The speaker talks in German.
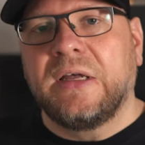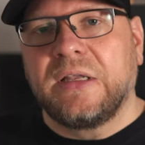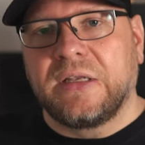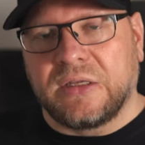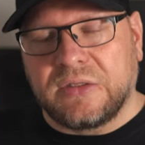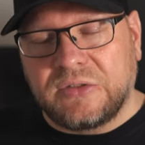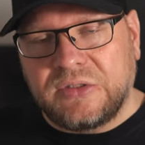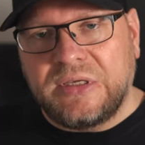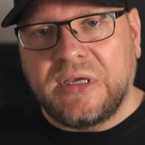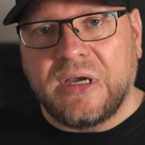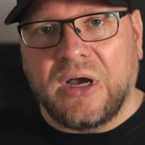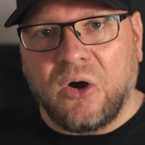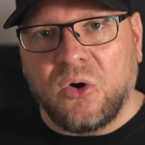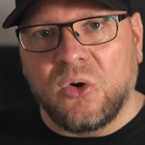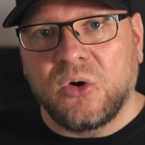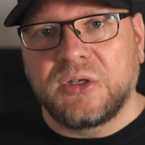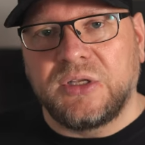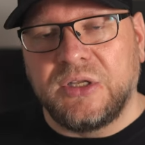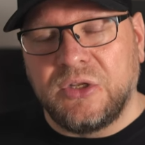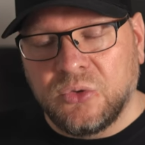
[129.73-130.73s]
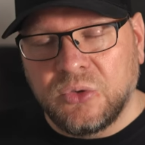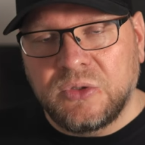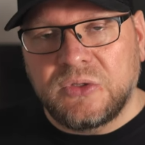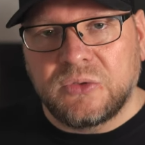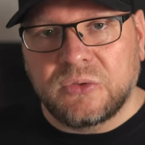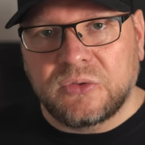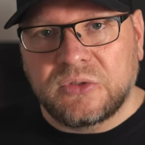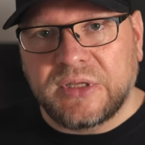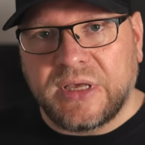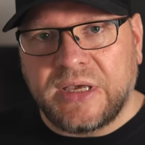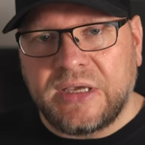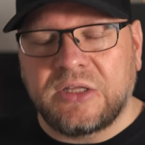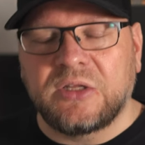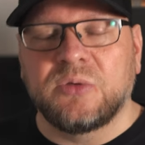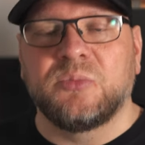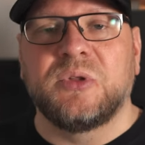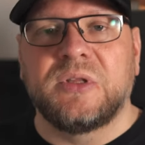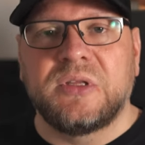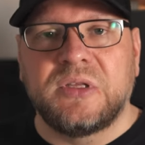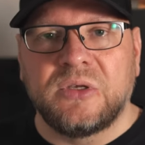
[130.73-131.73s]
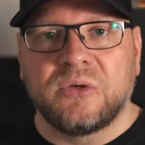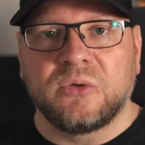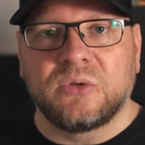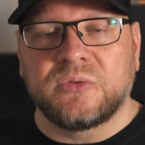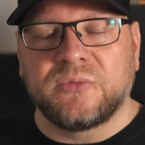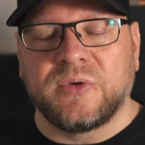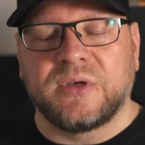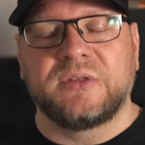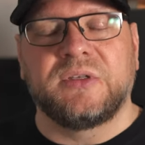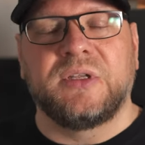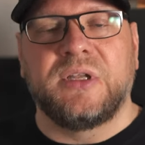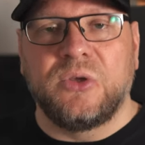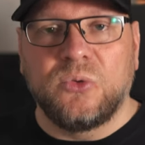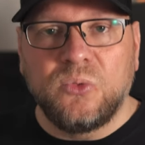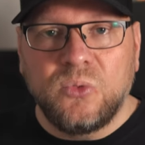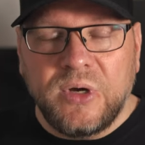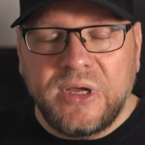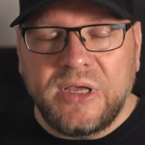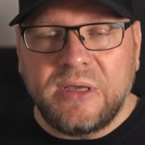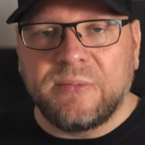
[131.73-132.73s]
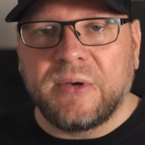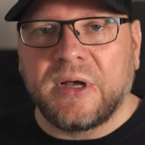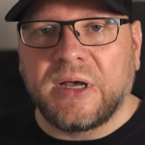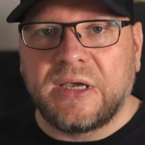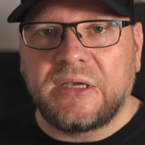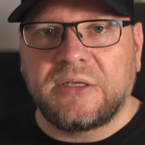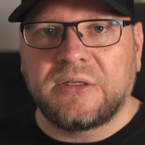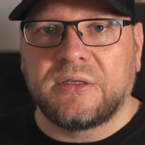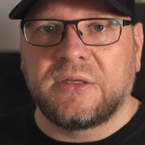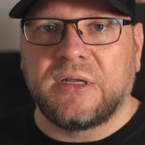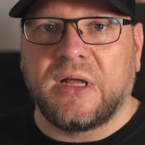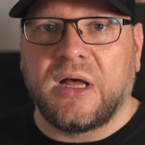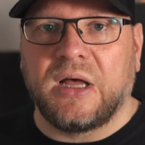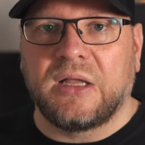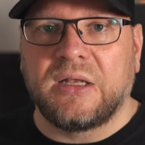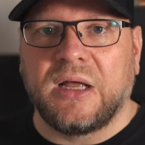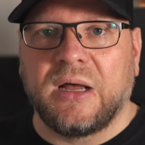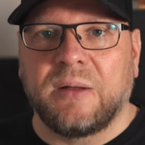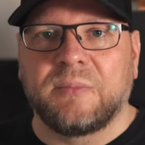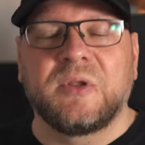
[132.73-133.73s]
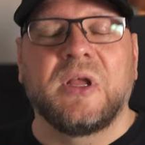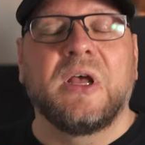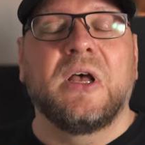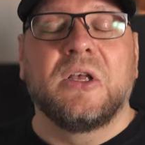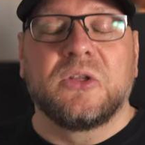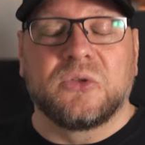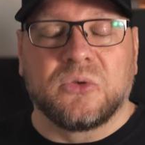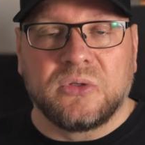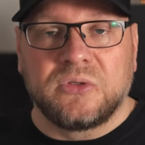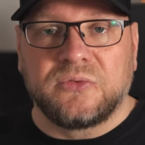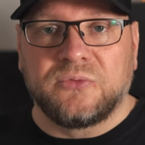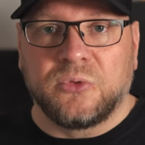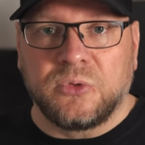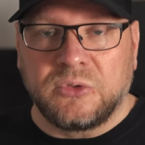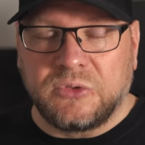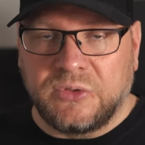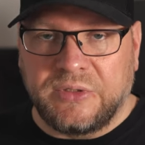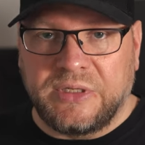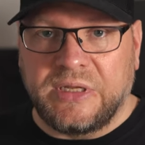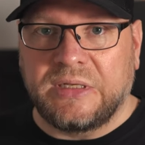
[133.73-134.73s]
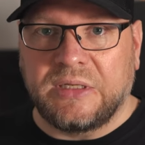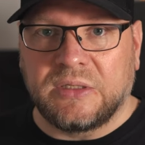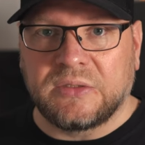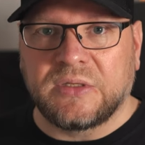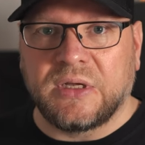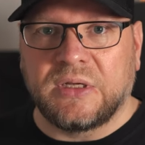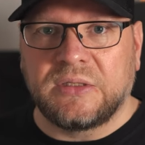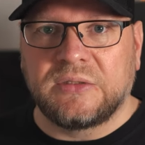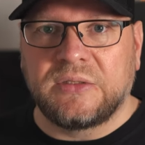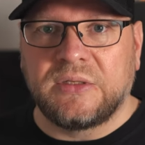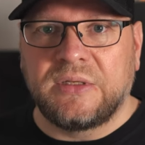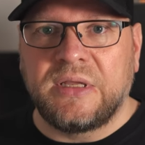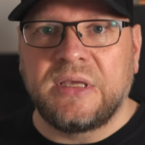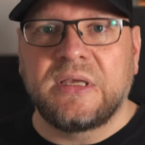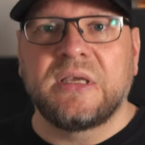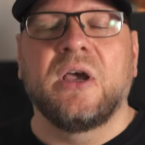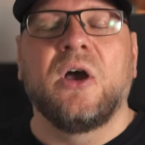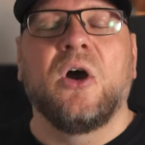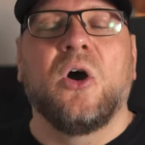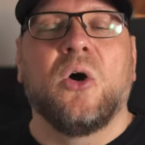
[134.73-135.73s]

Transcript: dass ihr auch die Nutzungsrechte beziehungsweise die Urheberrechte daran habt, sonst funktioniert das Ganze nicht.